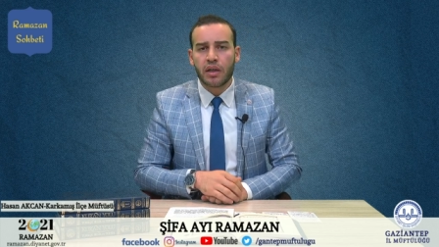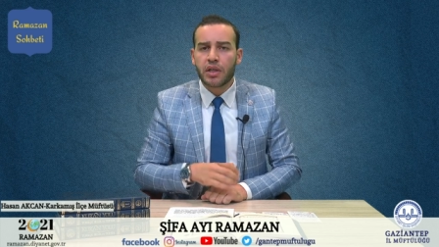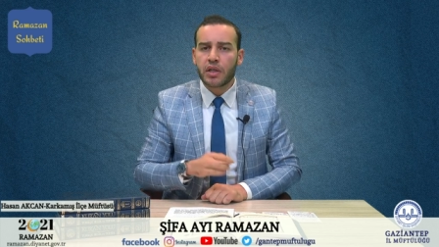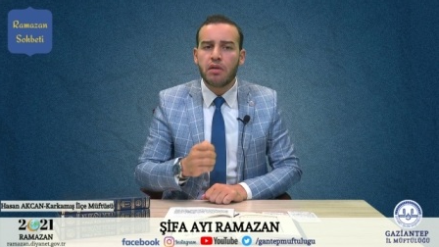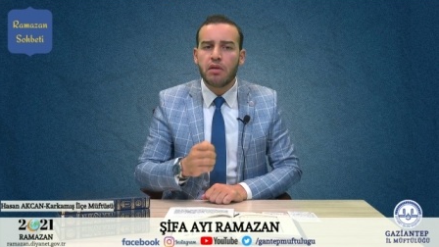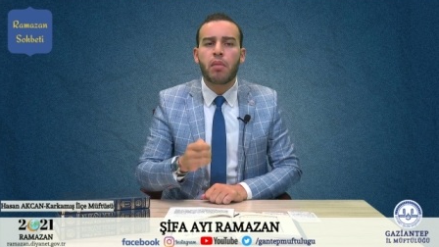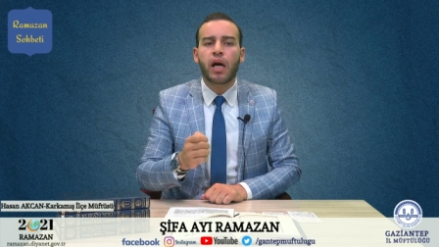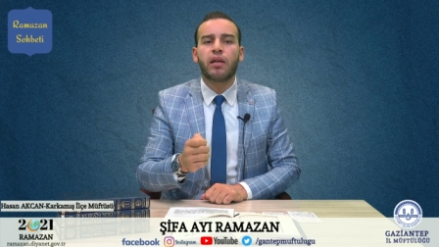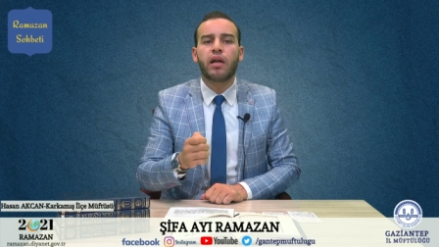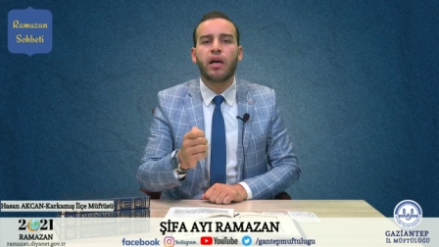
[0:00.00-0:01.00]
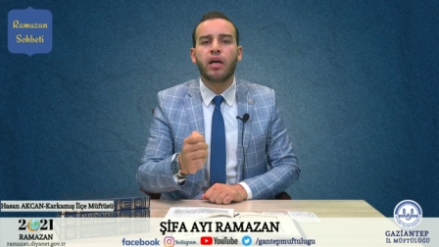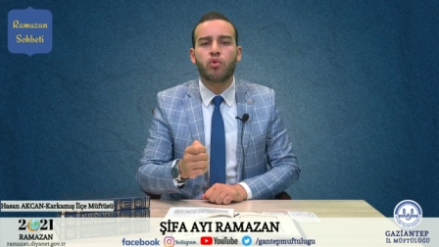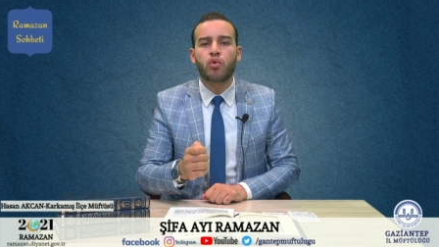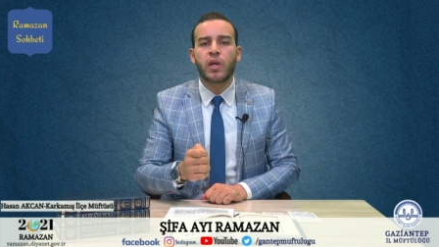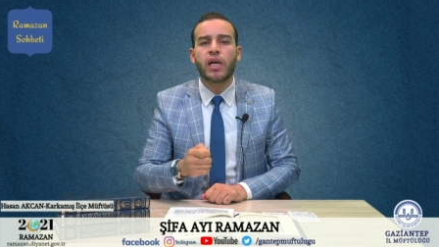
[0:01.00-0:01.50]
Kim Allah'a
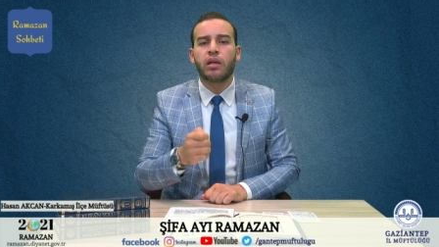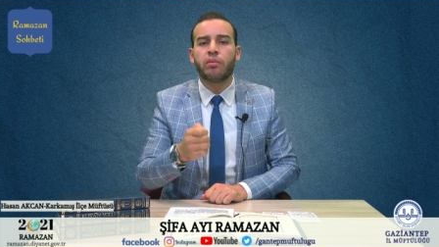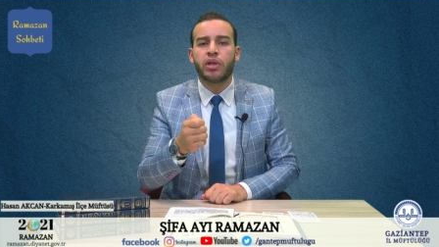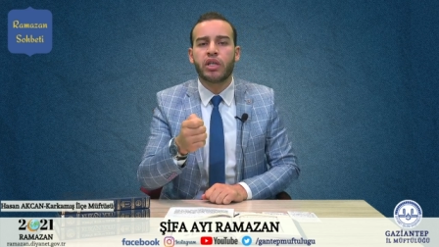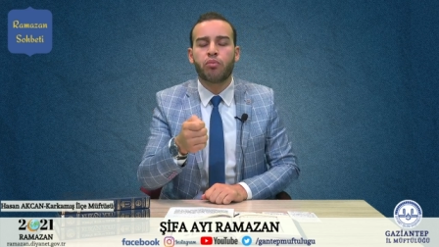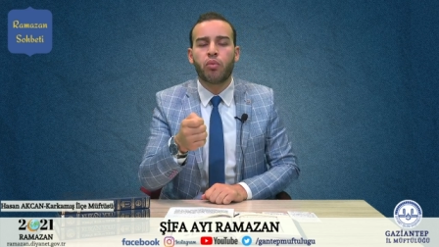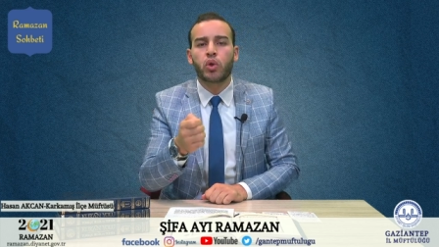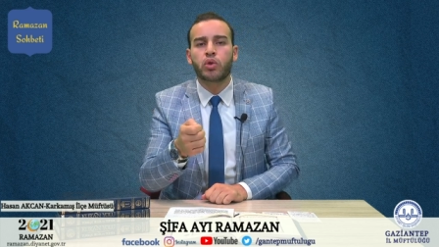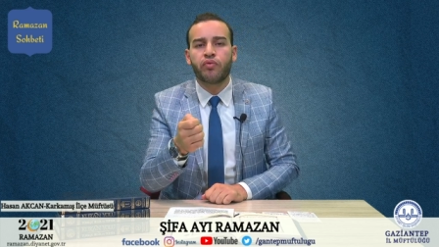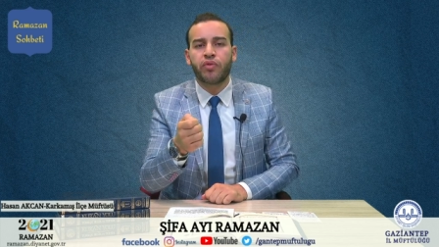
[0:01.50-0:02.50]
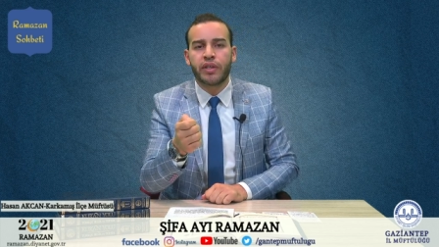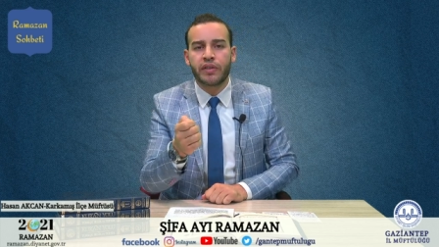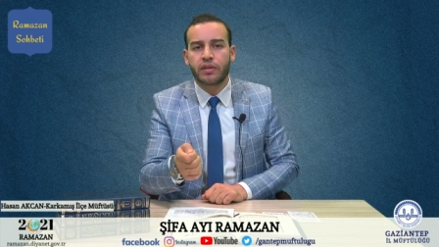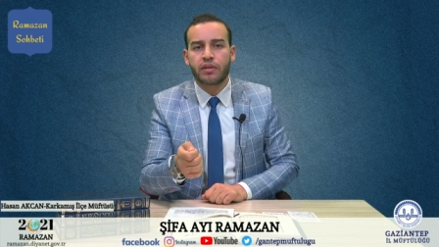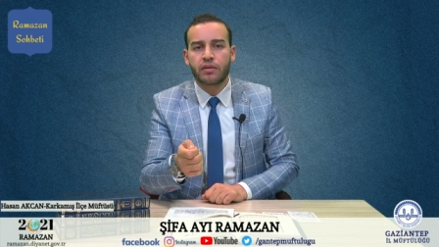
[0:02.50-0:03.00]
güzel bir borç verir